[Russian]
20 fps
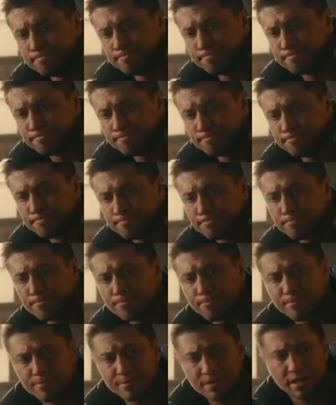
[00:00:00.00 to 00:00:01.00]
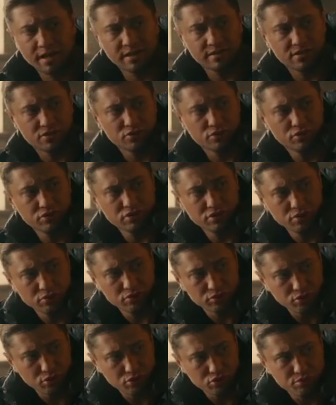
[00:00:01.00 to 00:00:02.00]
Так а за что тебе
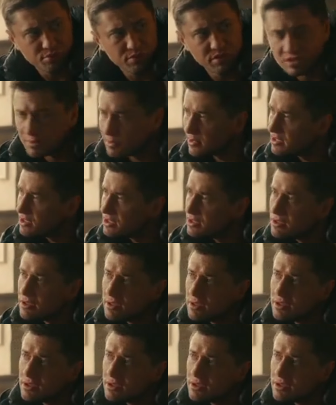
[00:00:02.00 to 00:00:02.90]
он должен был заплатить?